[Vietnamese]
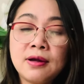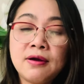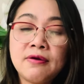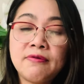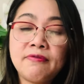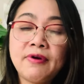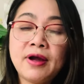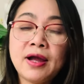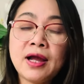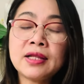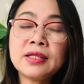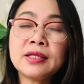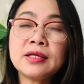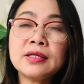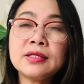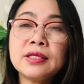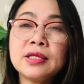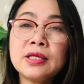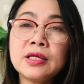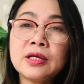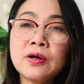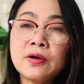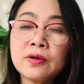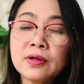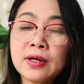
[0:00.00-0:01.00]
và những
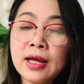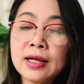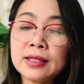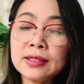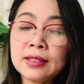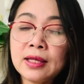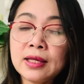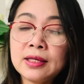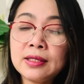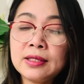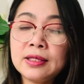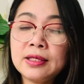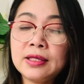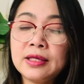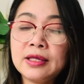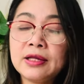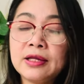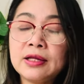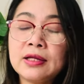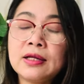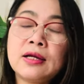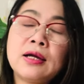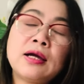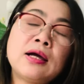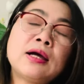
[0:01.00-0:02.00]
gì con đã thể
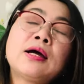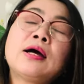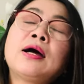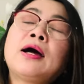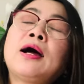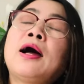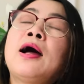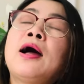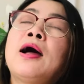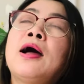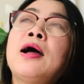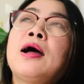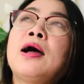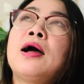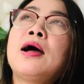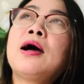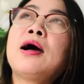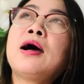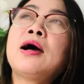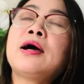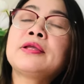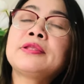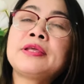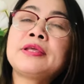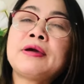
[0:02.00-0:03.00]
hiện à,
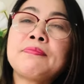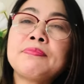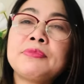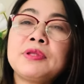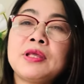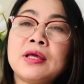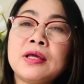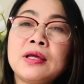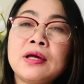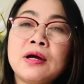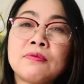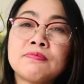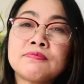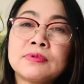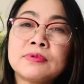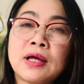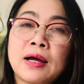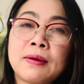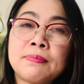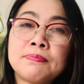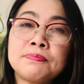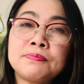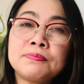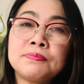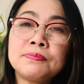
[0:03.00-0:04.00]
à, chăm chỉ học
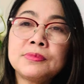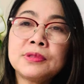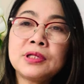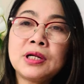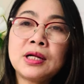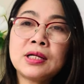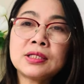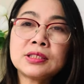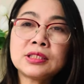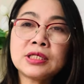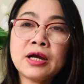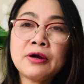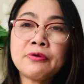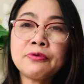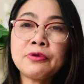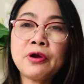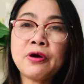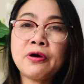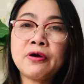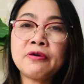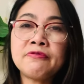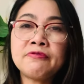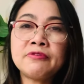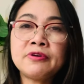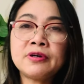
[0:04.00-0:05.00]
tập à, trao
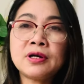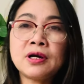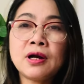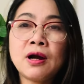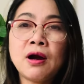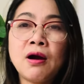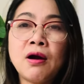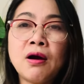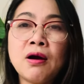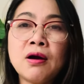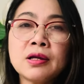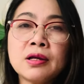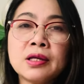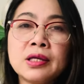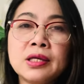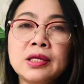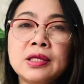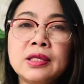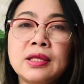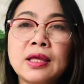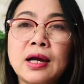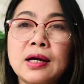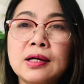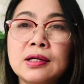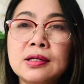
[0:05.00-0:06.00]
dồi vượt khó
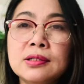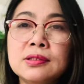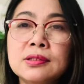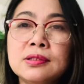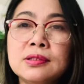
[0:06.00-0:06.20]
kiên nhẫn